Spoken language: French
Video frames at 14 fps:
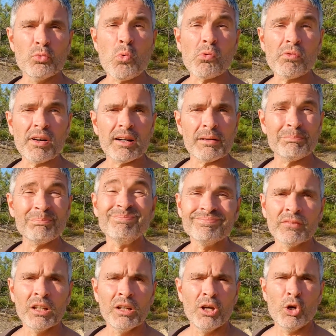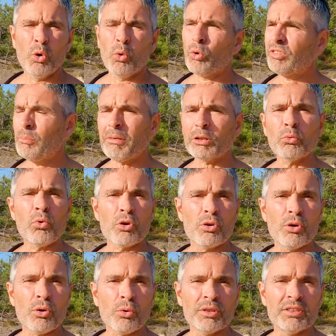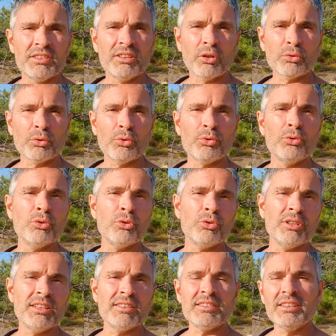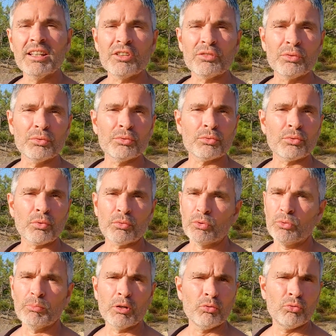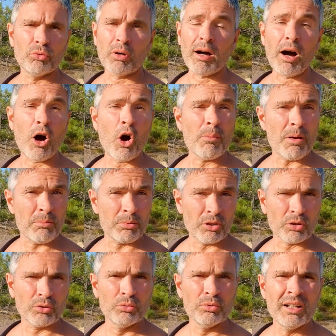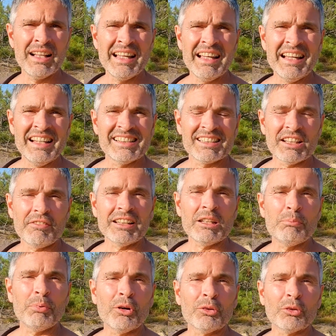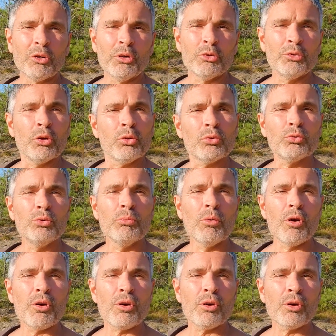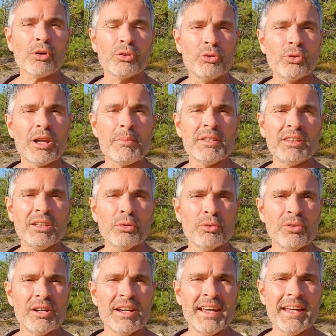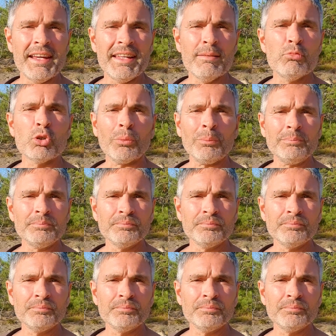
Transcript: Où on va on ne sait pas trop encore, on hésite entre deux destinations, donc euh, bah, tu sauras en même temps que nous. Ça va dépendre de nos humeurs, de la météo et des bouchons.